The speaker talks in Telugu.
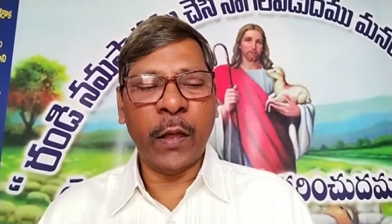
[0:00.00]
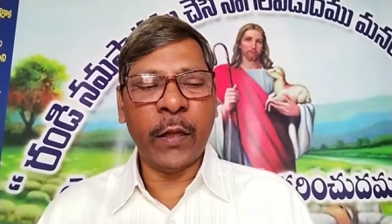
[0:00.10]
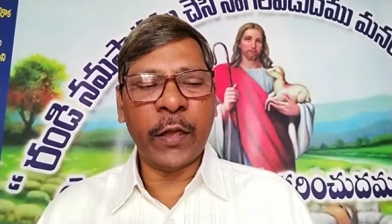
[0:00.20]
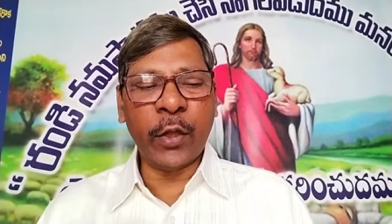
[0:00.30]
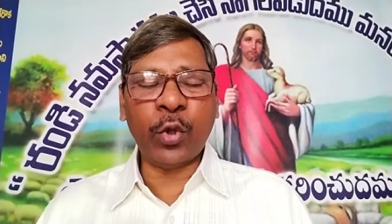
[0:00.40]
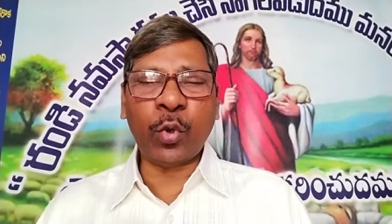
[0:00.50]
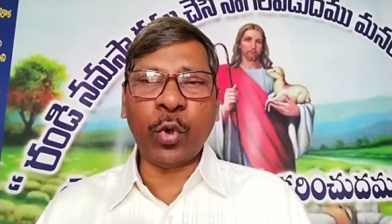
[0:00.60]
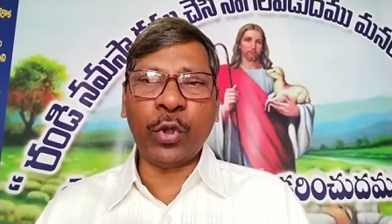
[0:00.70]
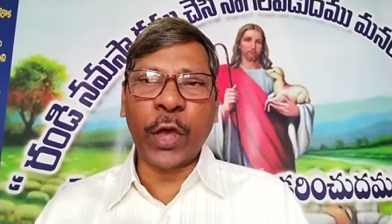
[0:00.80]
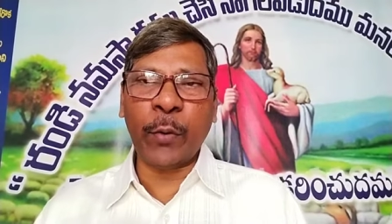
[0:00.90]
ఎందుకు
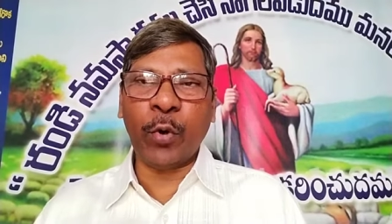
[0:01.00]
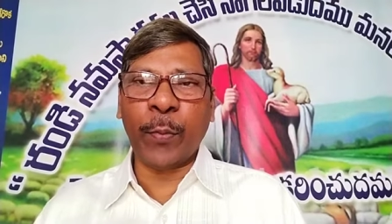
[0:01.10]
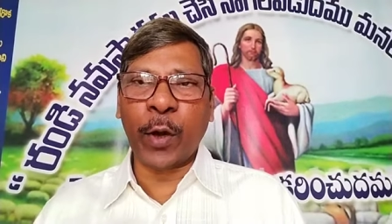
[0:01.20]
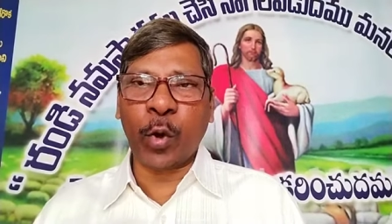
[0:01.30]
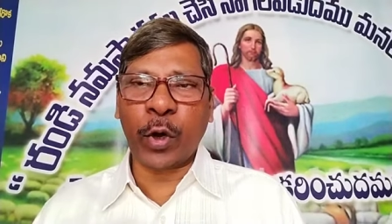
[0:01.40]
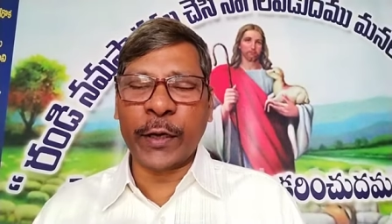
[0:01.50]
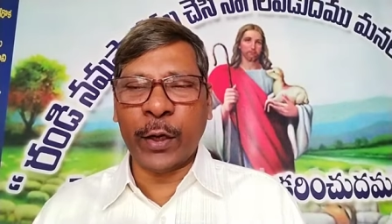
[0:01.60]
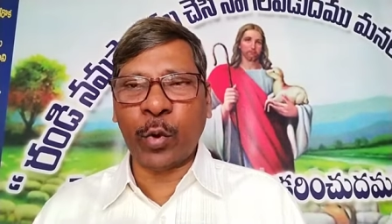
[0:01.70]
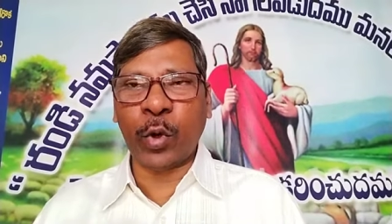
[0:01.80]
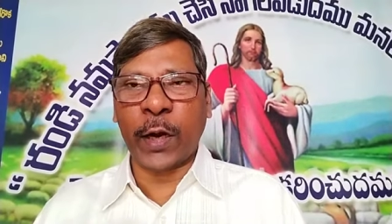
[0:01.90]
దేవుడు మరొకరిని
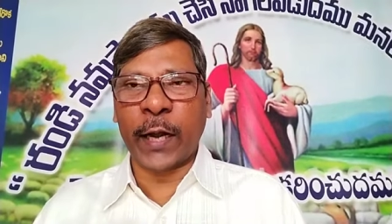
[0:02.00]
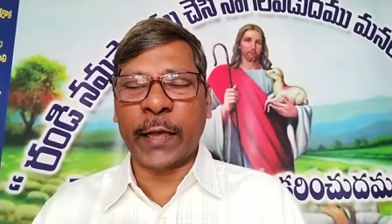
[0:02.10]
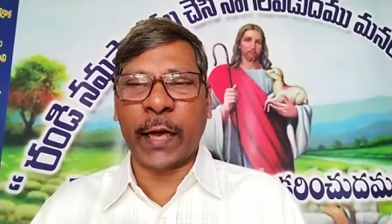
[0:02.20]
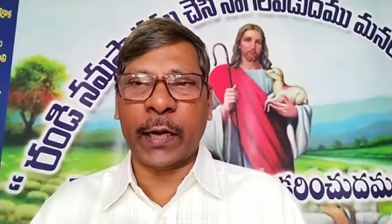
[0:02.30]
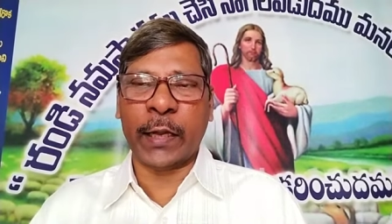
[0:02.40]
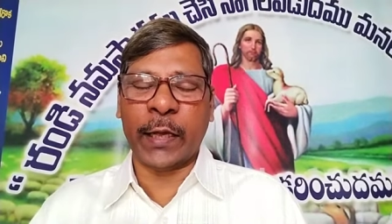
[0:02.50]
ఎన్నుకున్నాడయ్యా అంటే